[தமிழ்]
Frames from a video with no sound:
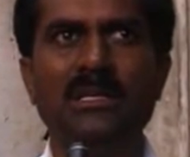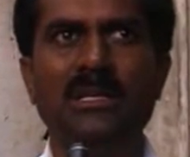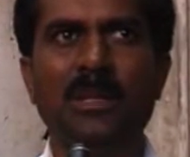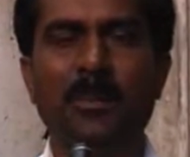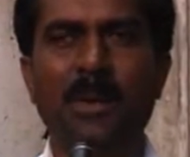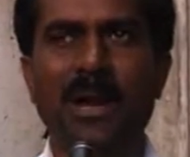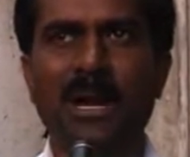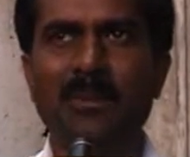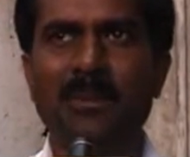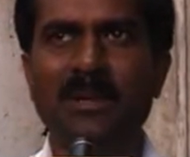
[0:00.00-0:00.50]
இந்த
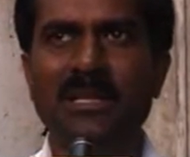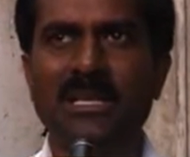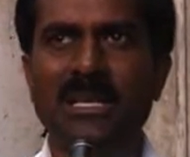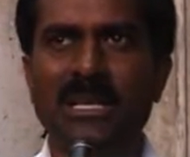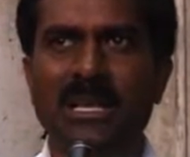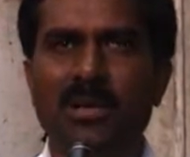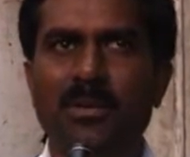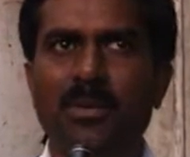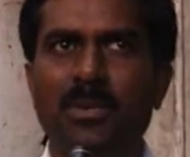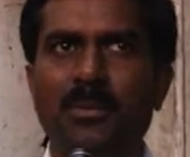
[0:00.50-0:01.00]
பாலம்
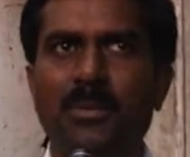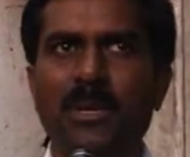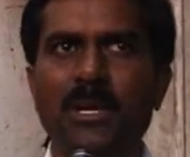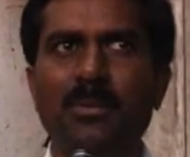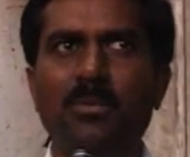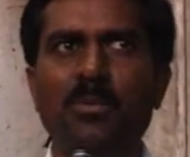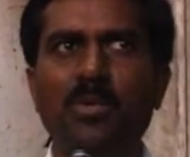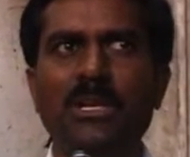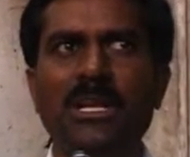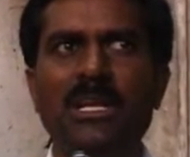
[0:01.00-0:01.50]
பாத்தீங்கன்னா ஒரு
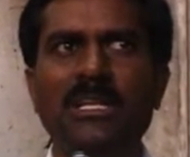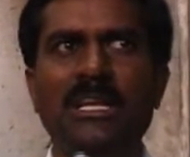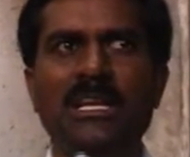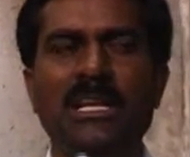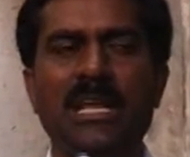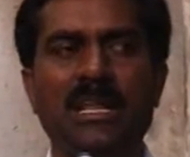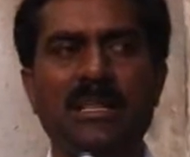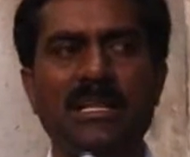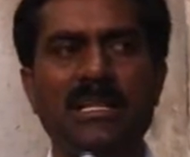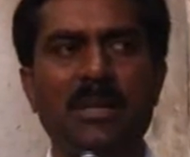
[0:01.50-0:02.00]
பெரிய மூங்கில்
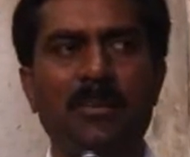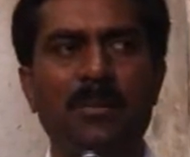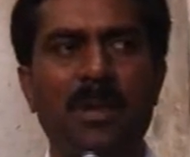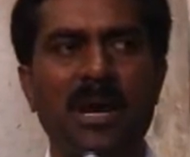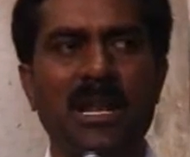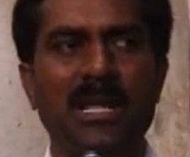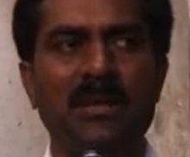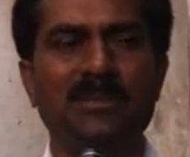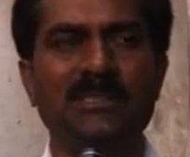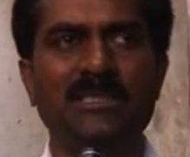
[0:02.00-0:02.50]
தட்டியால தான் இந்த
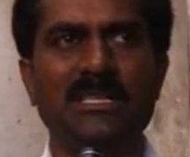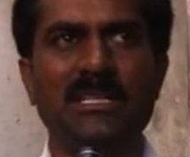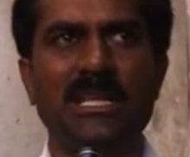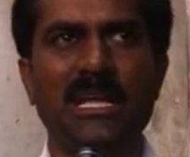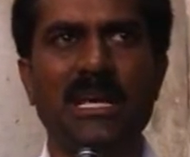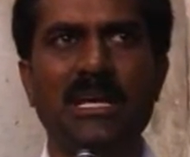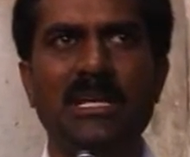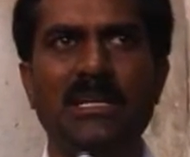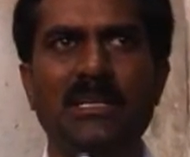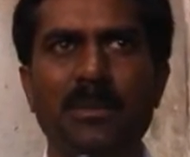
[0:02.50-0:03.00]
பாலம்
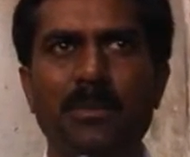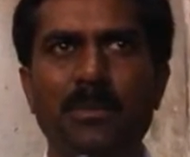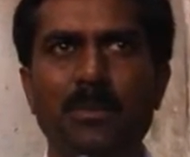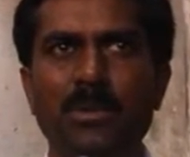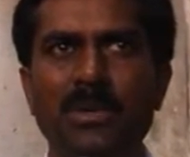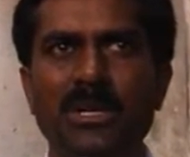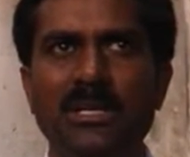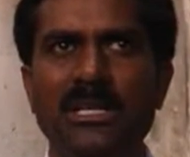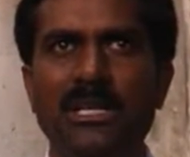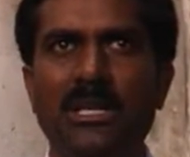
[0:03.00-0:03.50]
அமைச்சிருந்தாங்க இந்த
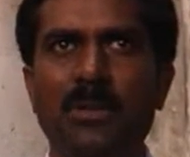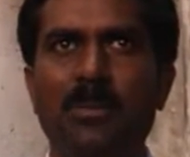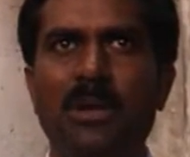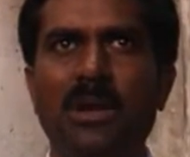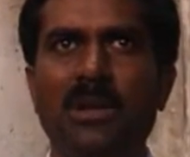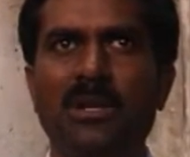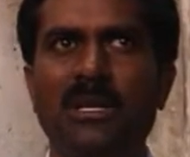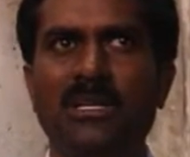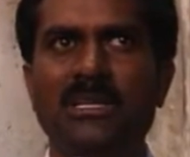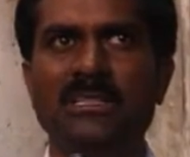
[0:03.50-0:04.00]
மூங்கில் தட்டி
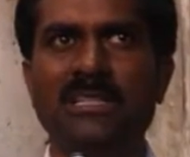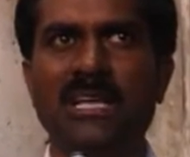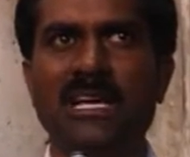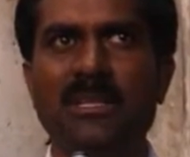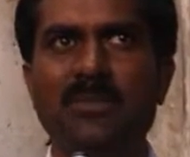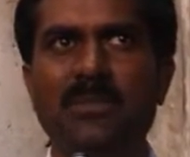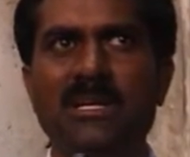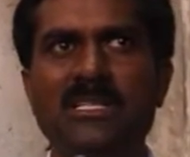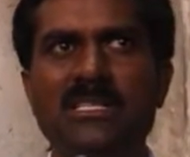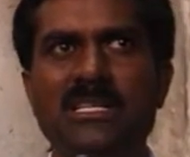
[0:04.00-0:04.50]
பாலம் இன்னைக்கு
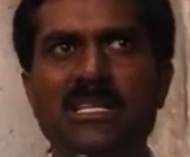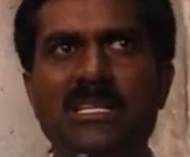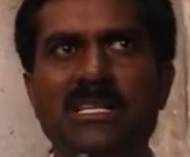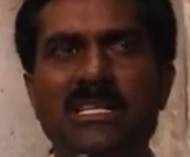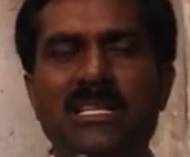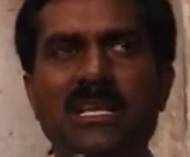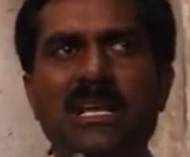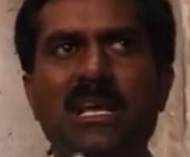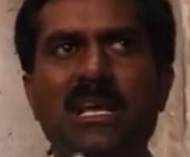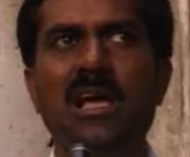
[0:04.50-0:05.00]

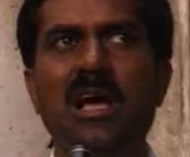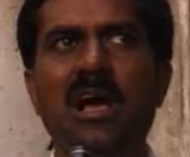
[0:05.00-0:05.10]
சேதமடைஞ்சிருக்குது